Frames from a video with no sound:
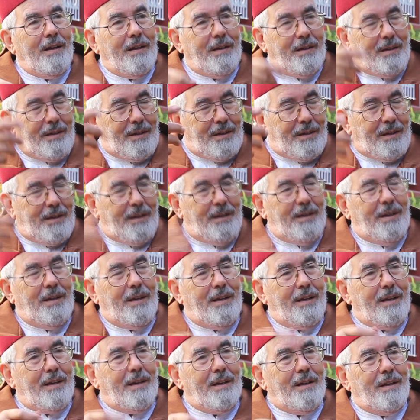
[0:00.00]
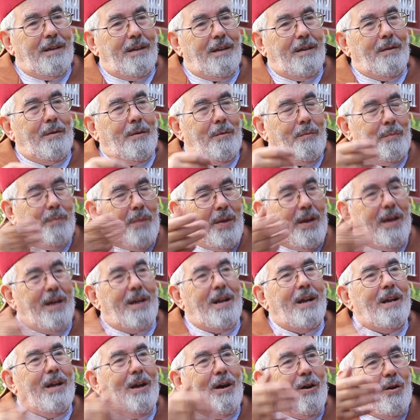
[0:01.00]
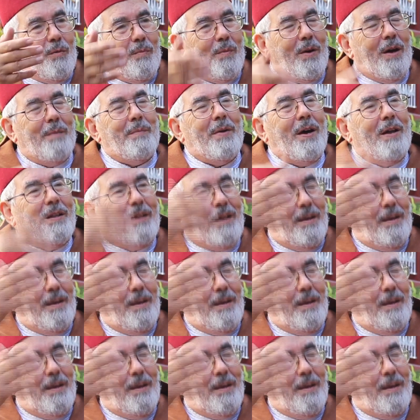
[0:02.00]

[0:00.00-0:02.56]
يعني بين لهم